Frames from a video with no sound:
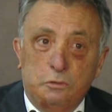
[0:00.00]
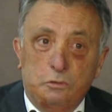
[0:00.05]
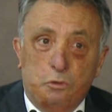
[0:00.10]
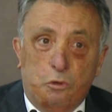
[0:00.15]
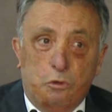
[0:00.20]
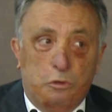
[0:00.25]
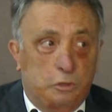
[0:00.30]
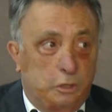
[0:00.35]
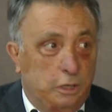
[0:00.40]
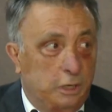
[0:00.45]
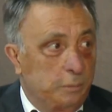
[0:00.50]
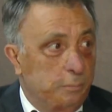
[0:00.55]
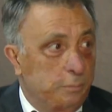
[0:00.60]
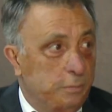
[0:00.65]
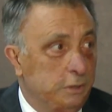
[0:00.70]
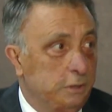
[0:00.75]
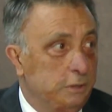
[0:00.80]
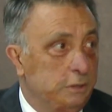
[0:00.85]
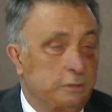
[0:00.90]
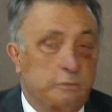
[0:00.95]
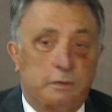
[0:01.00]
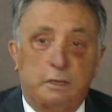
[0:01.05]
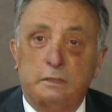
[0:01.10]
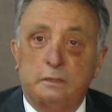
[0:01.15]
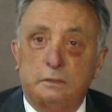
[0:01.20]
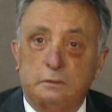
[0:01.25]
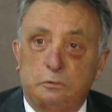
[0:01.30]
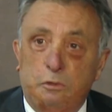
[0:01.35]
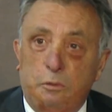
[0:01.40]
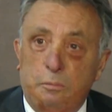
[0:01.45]
çok garip bir
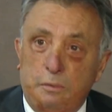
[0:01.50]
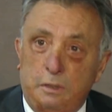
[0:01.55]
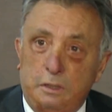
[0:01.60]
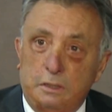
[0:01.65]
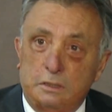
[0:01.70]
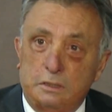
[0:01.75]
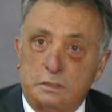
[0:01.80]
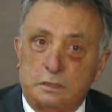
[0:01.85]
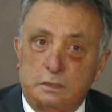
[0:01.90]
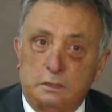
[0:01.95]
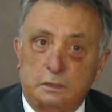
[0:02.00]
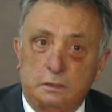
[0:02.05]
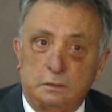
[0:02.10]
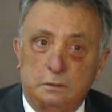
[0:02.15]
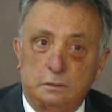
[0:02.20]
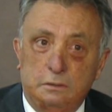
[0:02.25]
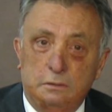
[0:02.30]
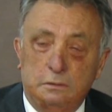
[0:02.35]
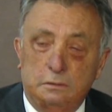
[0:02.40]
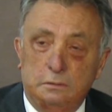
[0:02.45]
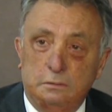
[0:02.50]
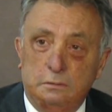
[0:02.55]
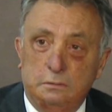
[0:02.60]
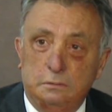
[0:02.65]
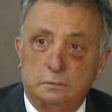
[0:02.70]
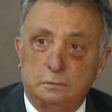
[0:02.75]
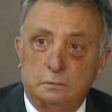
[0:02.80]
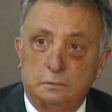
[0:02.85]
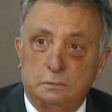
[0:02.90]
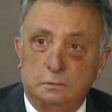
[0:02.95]
divan toplantısı
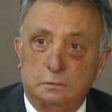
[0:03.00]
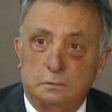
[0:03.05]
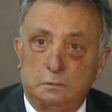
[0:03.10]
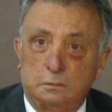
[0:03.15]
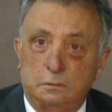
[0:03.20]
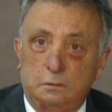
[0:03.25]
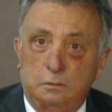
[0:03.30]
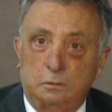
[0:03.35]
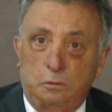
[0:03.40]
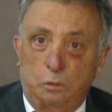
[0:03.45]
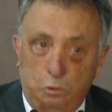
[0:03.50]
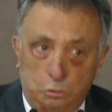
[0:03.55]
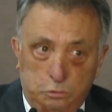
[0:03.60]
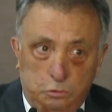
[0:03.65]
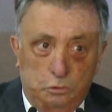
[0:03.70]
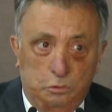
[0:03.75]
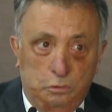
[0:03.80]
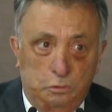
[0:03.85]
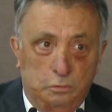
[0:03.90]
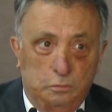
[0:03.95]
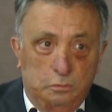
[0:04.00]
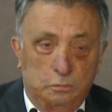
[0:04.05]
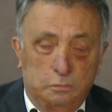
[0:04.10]
oldu.